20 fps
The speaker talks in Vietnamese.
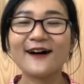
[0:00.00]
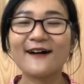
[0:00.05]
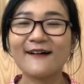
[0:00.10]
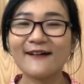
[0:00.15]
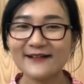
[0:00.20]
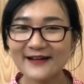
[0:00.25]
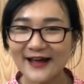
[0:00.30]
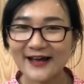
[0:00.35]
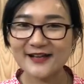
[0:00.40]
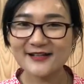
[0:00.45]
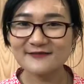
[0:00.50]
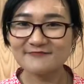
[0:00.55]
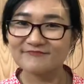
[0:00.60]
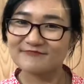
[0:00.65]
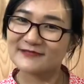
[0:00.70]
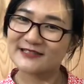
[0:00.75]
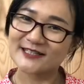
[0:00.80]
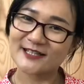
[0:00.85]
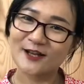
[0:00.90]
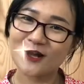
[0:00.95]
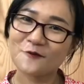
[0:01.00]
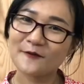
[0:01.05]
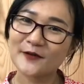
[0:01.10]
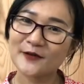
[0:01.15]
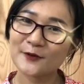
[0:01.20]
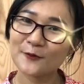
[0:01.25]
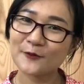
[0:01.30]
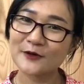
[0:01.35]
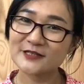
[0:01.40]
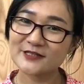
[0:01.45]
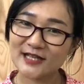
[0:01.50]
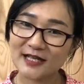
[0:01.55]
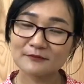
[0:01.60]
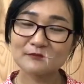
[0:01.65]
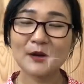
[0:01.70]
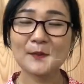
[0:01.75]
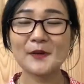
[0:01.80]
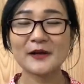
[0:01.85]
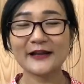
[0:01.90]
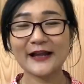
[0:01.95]
Ở đây mình sẽ nói về những quyển
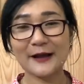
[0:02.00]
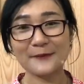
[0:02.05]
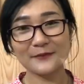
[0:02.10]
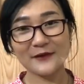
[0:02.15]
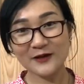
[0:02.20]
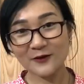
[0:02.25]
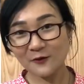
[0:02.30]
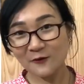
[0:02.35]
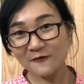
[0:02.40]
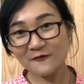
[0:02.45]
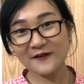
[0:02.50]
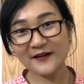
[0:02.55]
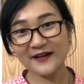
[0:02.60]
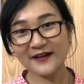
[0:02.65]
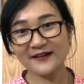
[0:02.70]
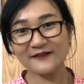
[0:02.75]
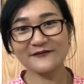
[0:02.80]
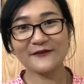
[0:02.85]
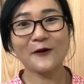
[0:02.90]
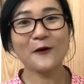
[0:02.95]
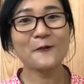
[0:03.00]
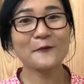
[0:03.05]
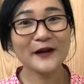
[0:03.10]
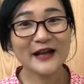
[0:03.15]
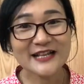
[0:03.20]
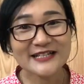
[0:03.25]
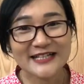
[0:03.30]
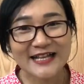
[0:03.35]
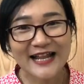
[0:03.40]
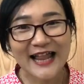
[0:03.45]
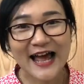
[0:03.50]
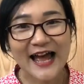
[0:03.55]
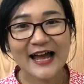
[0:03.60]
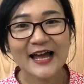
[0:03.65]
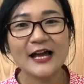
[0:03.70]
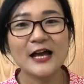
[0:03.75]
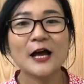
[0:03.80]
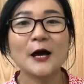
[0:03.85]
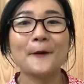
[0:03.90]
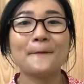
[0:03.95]
sách mà mình cảm thấy thú vị Và hôm nay sẽ là
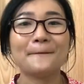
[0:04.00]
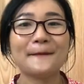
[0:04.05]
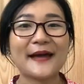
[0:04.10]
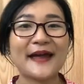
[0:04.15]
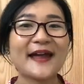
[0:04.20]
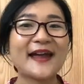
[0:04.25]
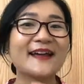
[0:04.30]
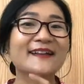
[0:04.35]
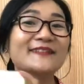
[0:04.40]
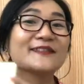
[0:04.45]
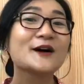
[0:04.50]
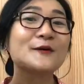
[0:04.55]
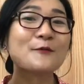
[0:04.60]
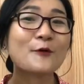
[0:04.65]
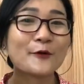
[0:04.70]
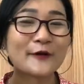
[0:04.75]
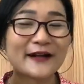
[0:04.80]
Mẹ Thơm Một